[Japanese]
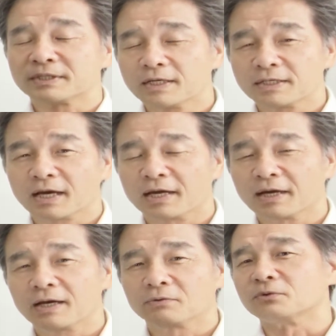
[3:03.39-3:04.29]
全世
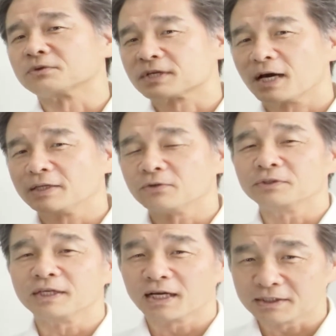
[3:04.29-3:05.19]
界からこのスカイ
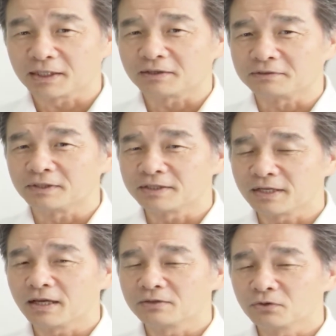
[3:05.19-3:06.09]
島にいらっしゃるんですね。